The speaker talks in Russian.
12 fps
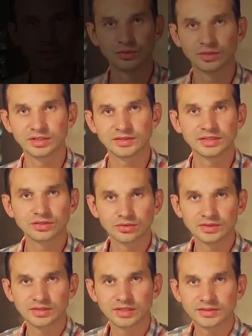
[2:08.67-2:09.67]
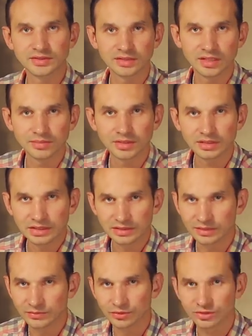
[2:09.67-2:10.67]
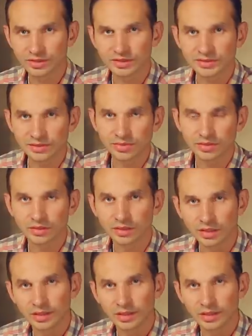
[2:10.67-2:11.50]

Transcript: Ну а для тех, кто остался с нами, немножко о себе.